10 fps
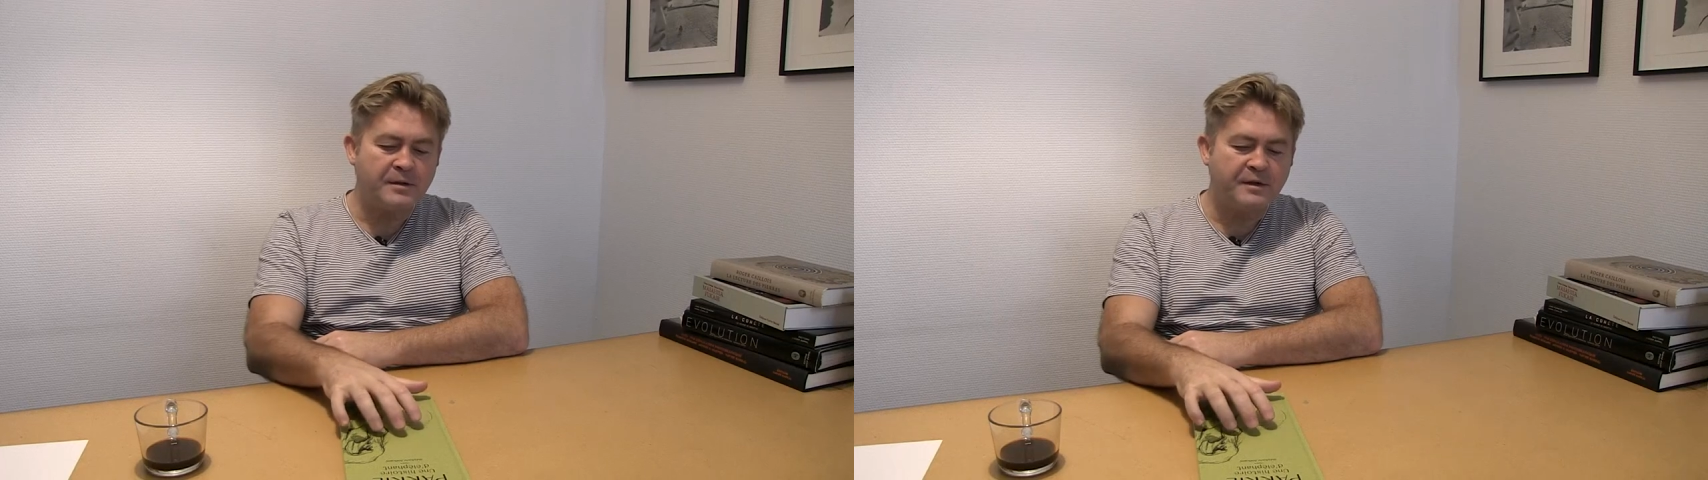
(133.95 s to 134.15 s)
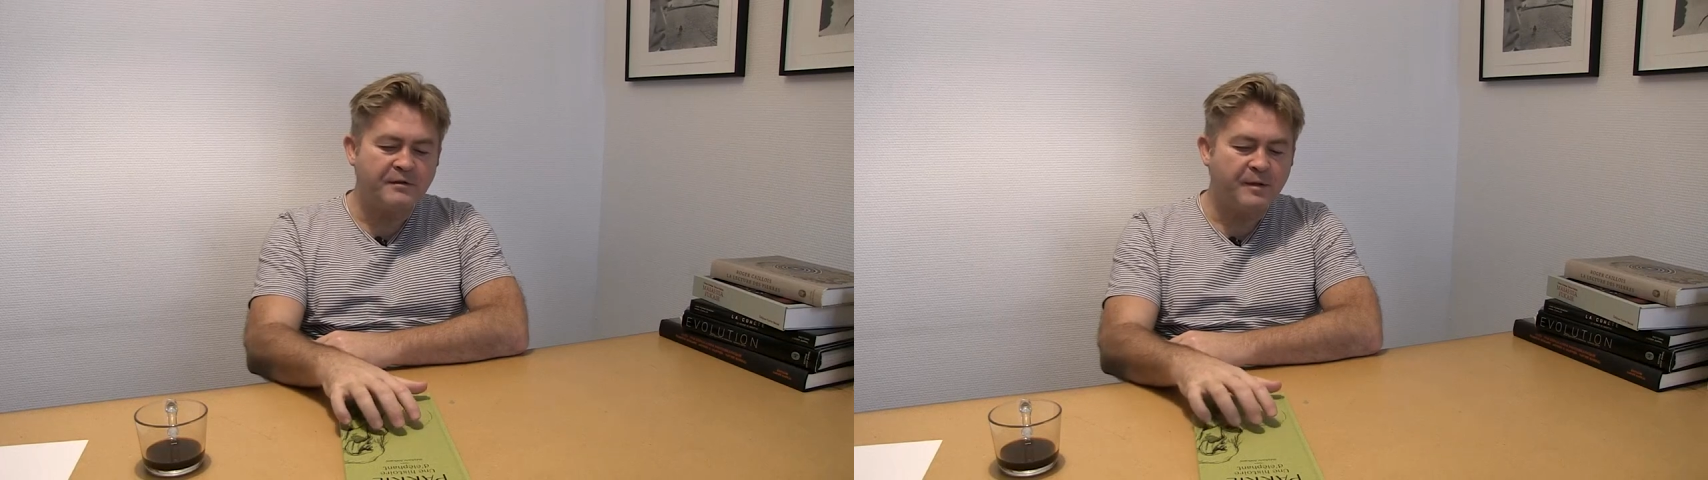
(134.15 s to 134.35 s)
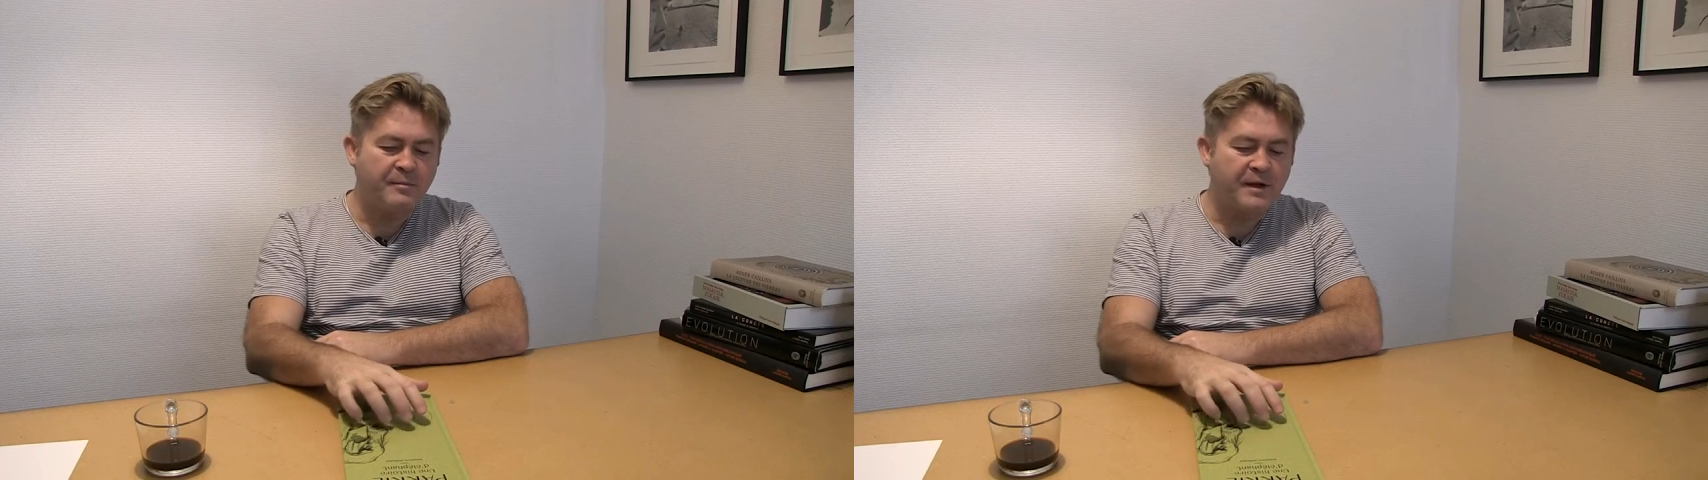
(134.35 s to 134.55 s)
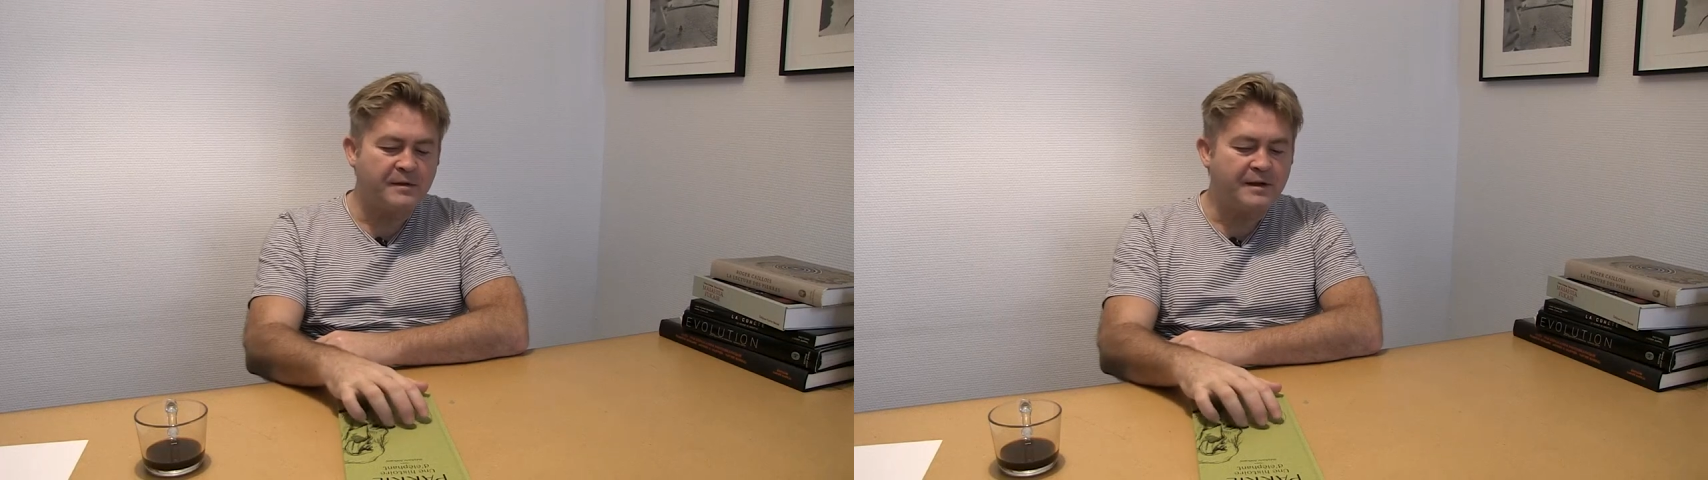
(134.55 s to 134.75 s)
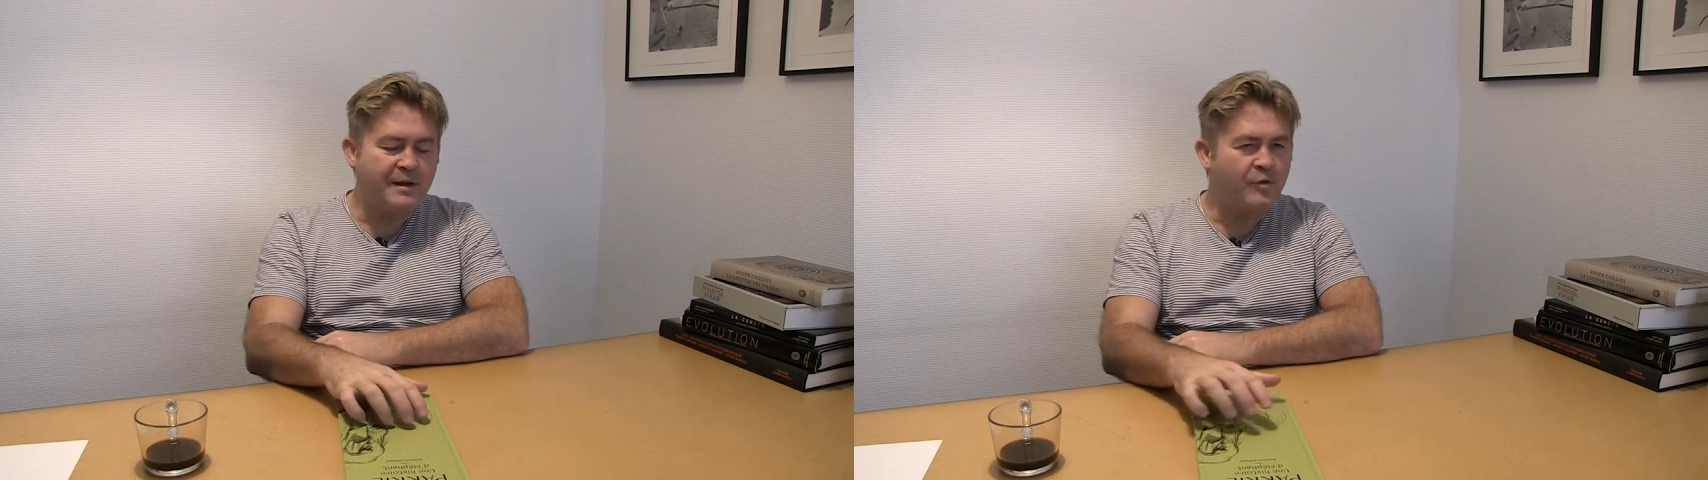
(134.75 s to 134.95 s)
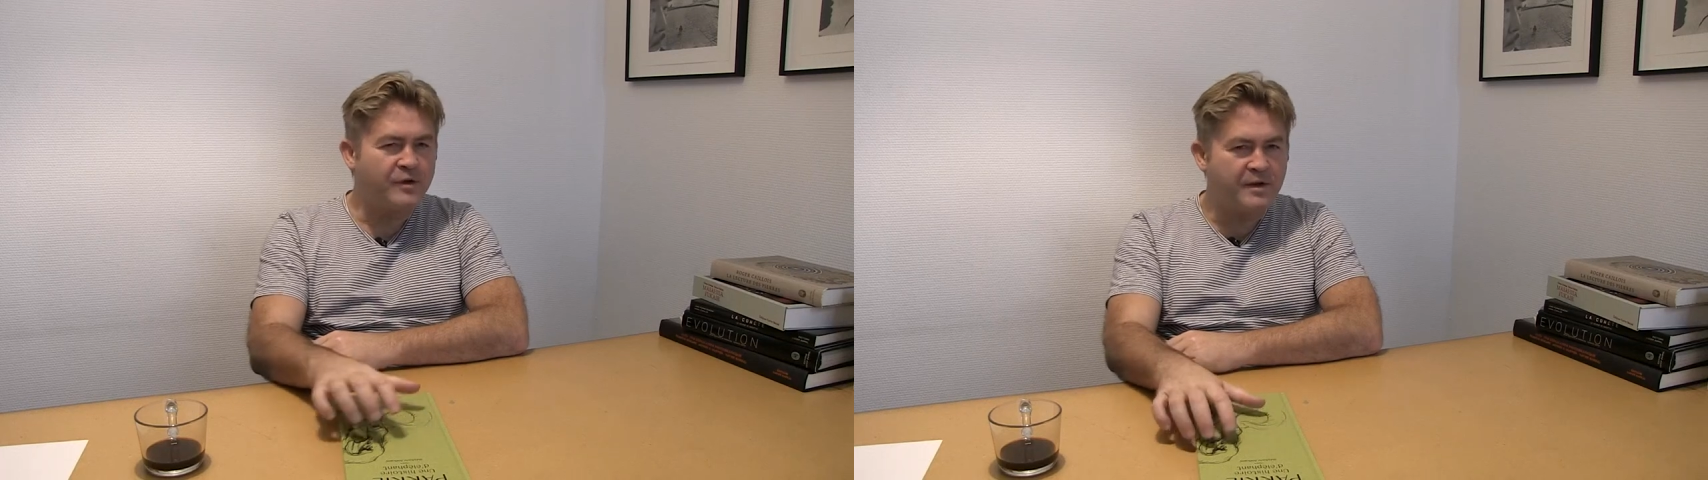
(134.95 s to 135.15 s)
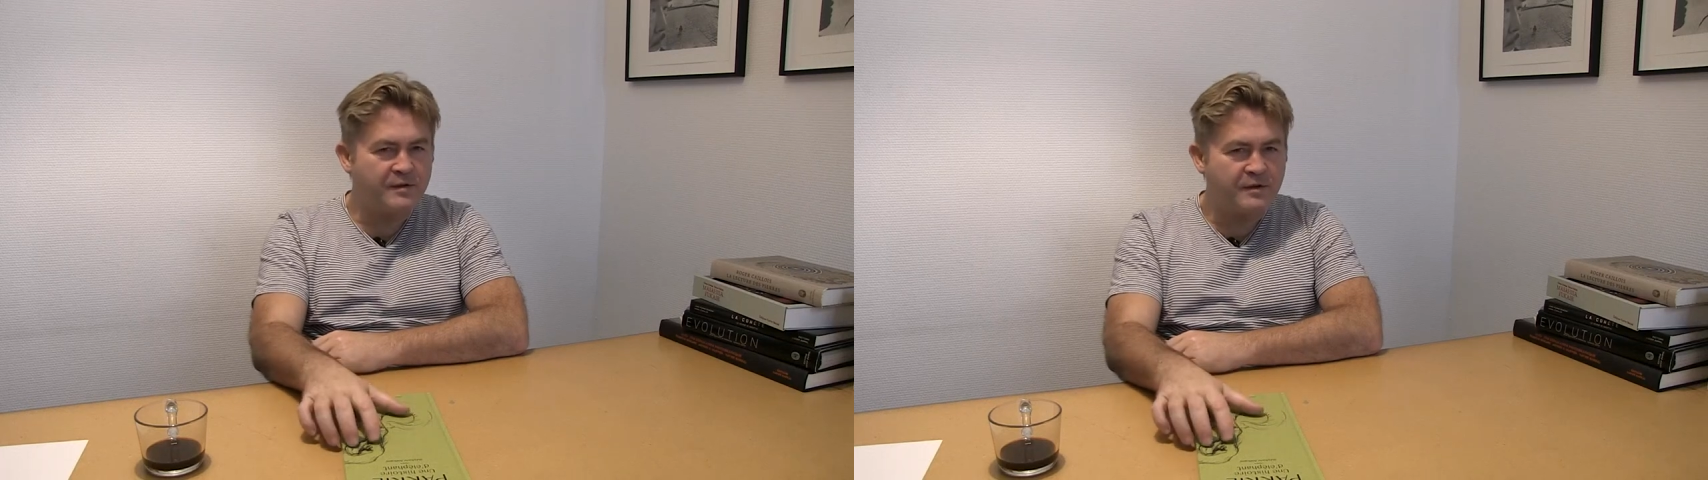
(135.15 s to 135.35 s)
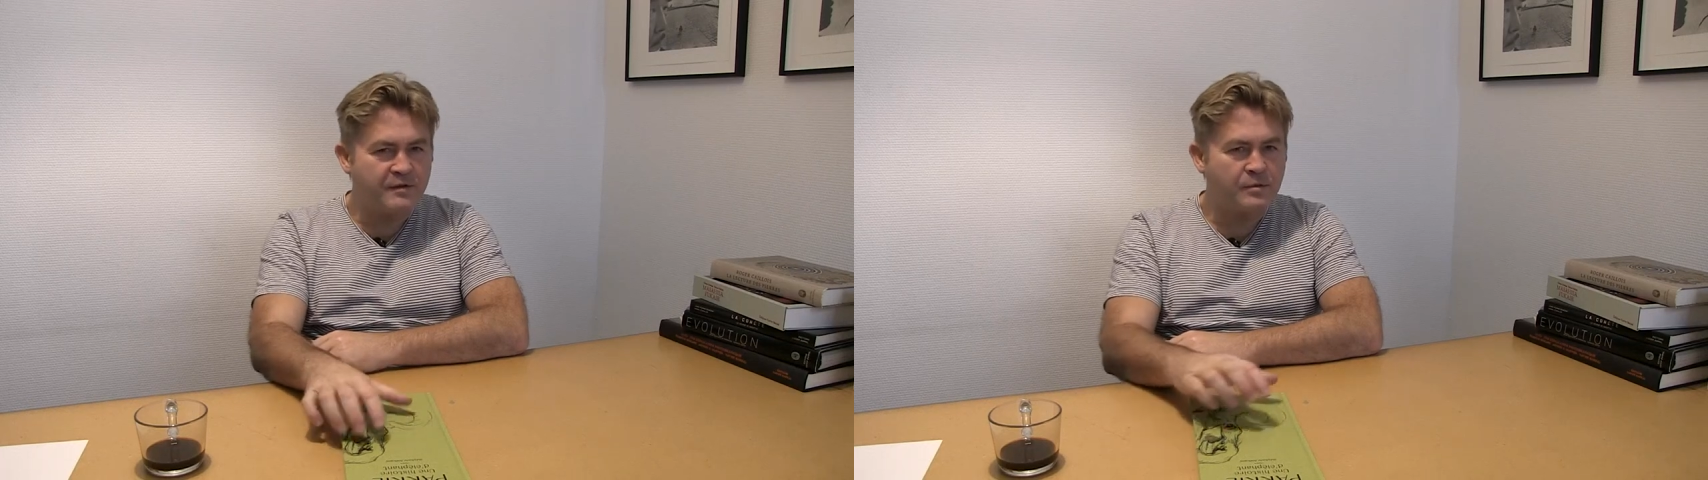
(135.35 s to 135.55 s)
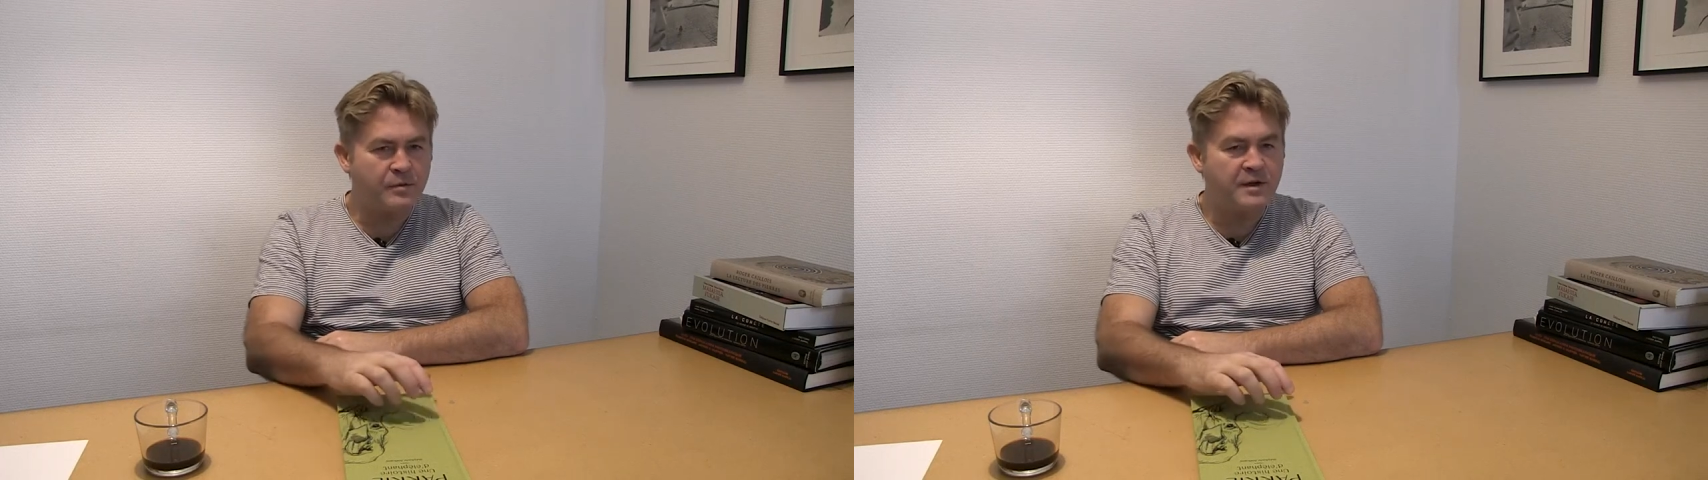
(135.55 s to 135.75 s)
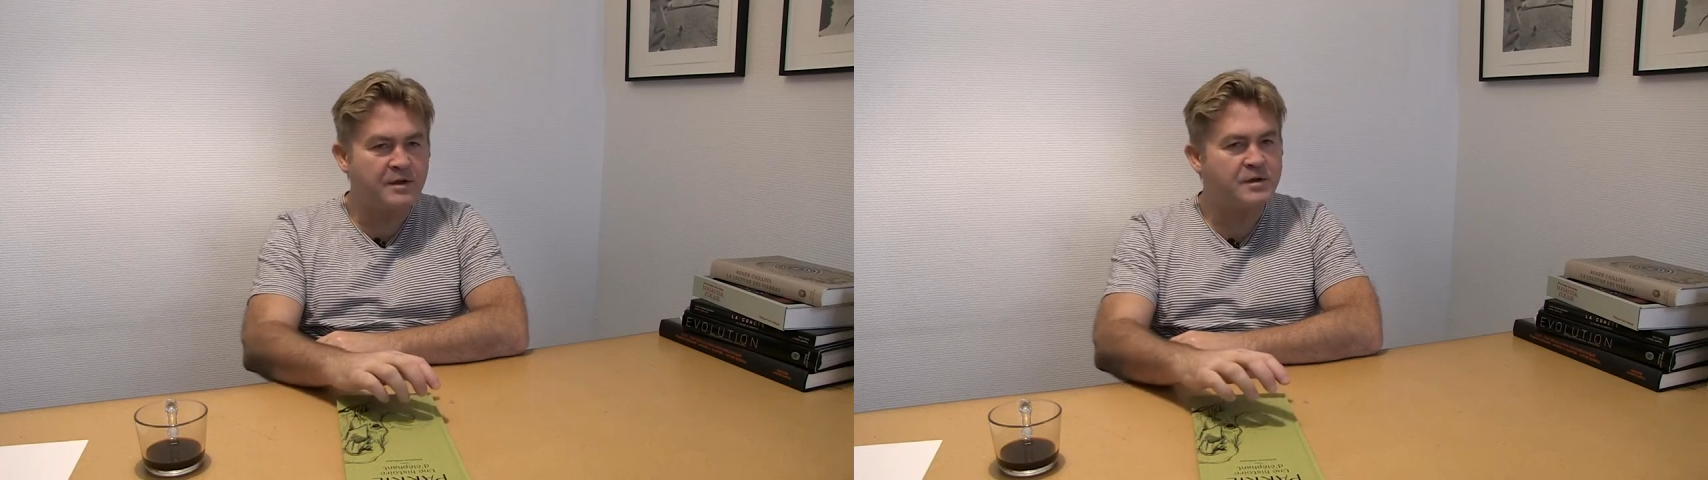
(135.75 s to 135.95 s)
qui fait partie de la mondialisation.
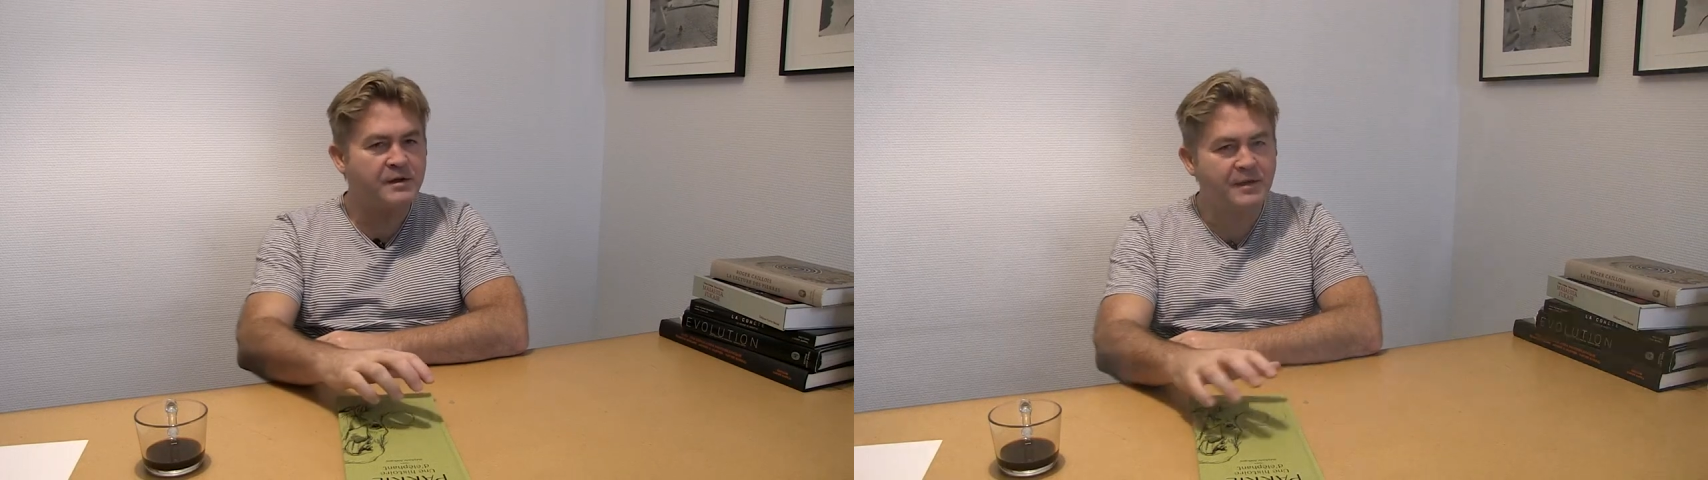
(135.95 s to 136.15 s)
Il y a déjà une